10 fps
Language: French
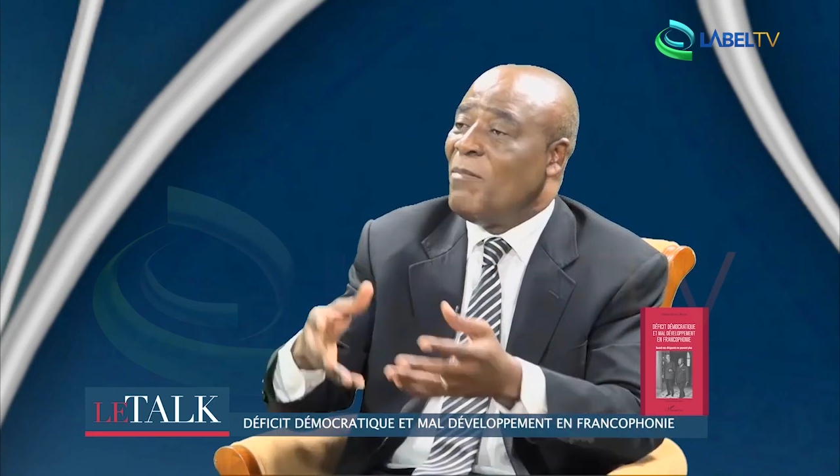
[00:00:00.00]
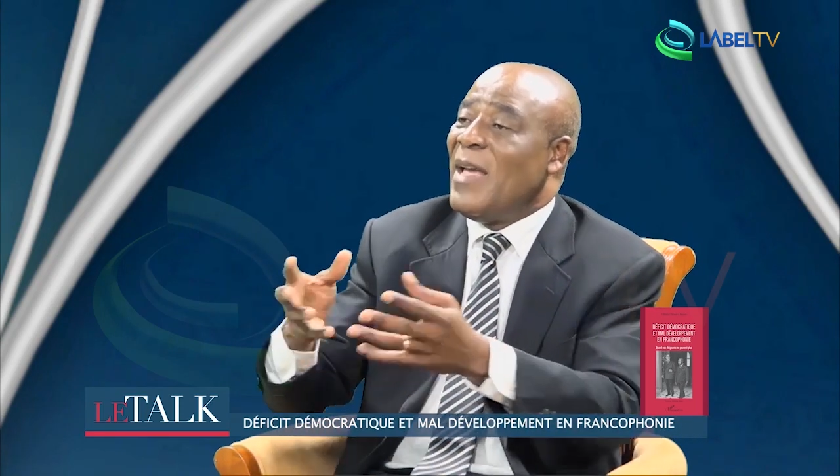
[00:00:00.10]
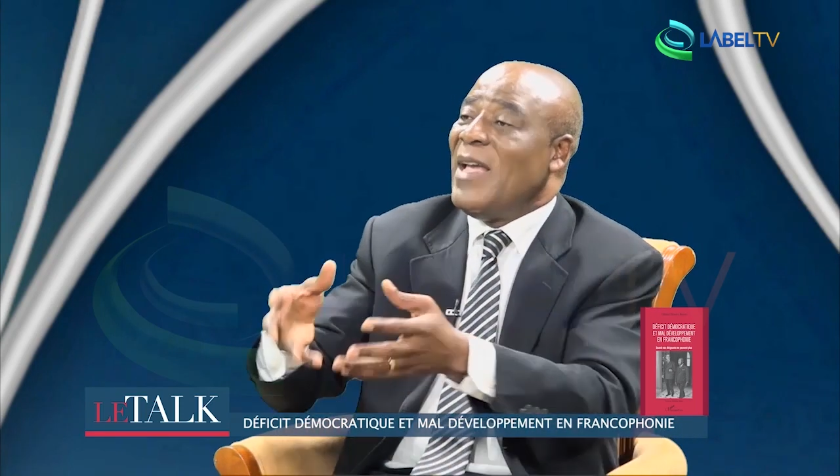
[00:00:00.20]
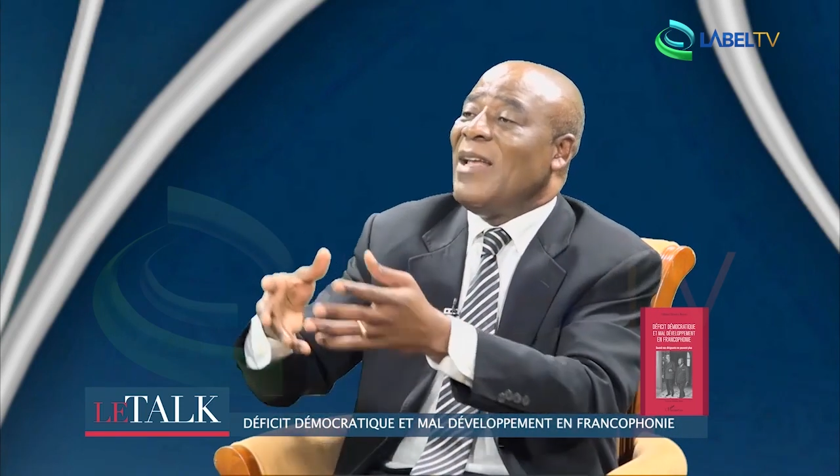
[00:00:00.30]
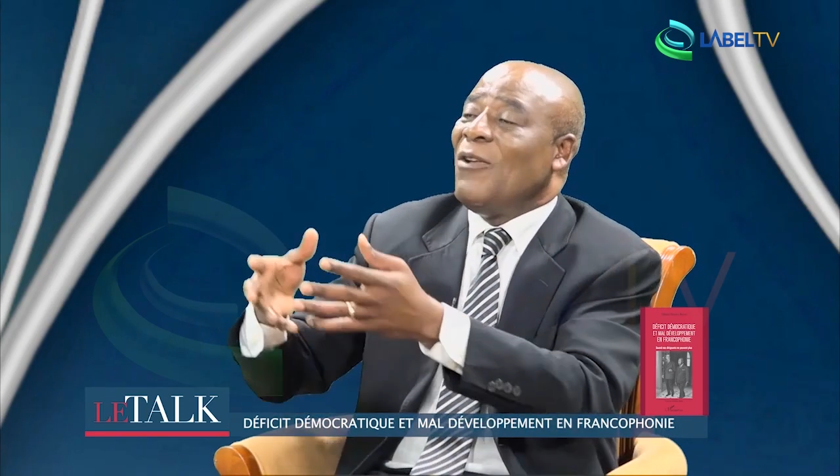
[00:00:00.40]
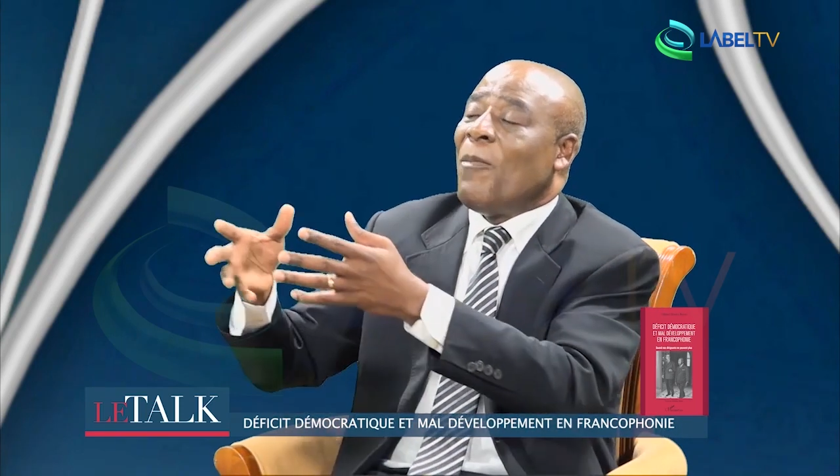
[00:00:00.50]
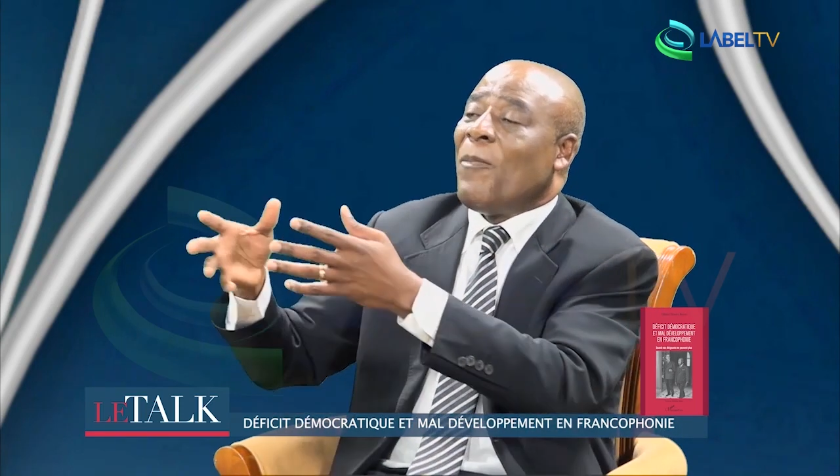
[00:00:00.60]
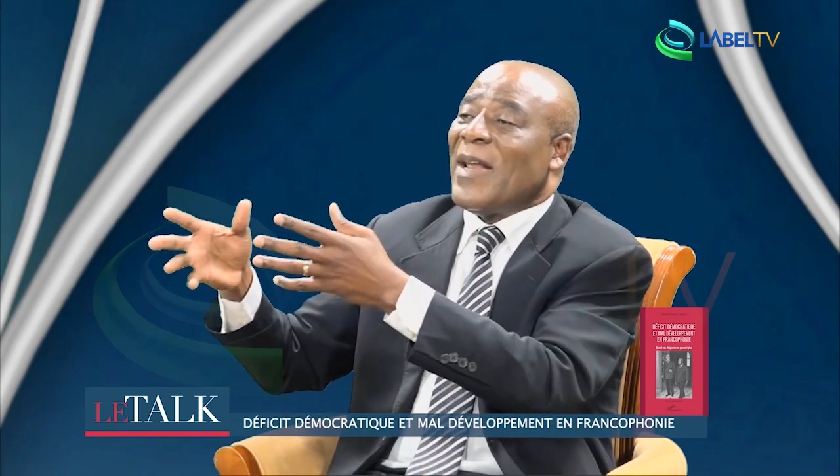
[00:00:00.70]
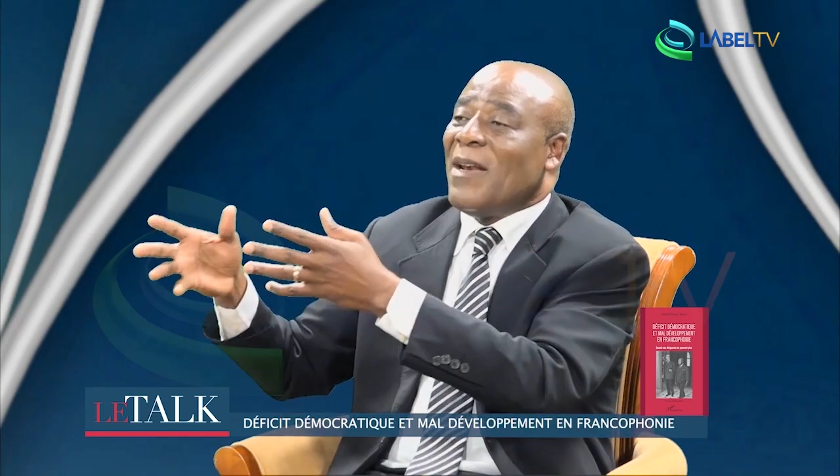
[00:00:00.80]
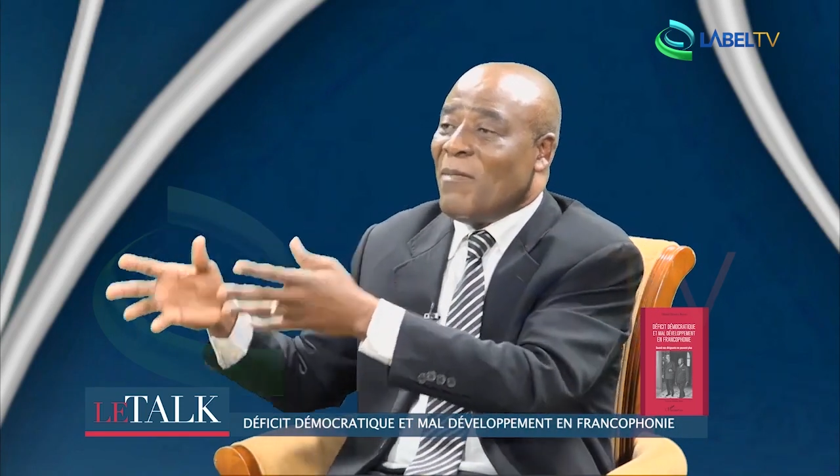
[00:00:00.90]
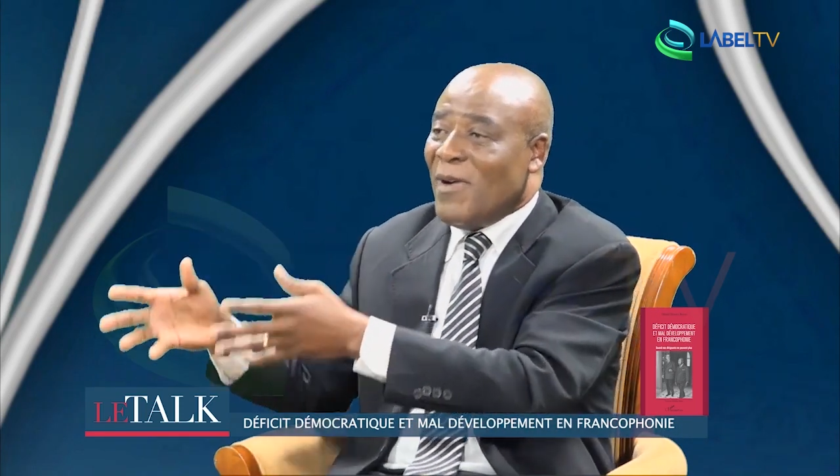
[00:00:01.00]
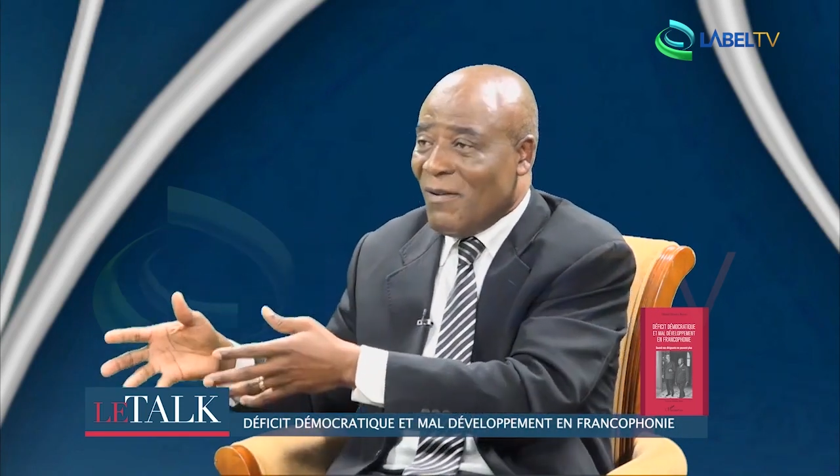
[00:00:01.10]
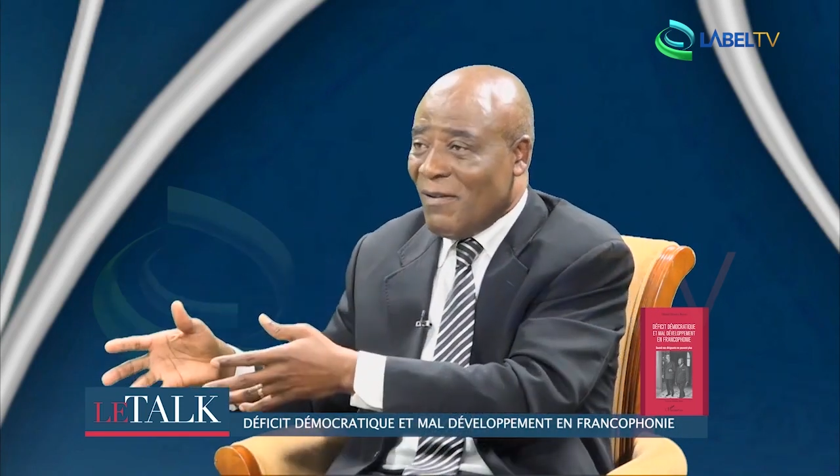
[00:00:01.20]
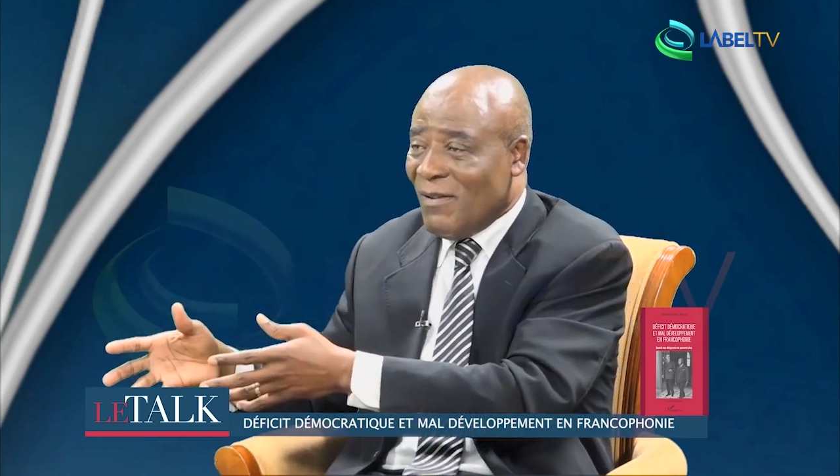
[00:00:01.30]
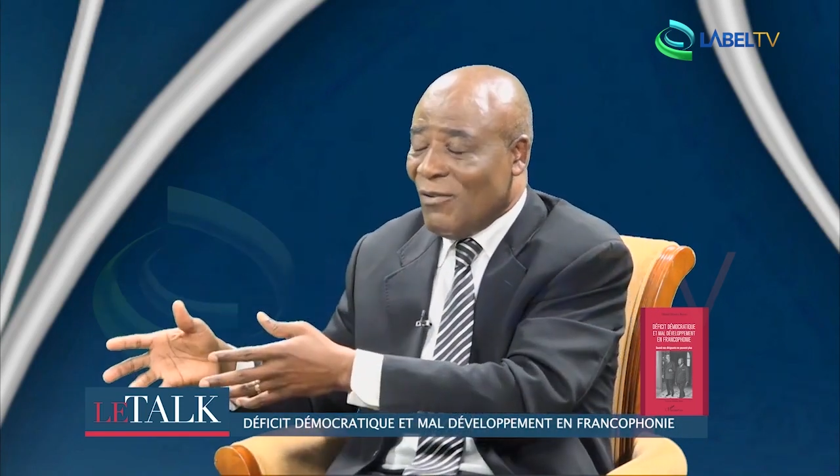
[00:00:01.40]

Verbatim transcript: mais le Parlement,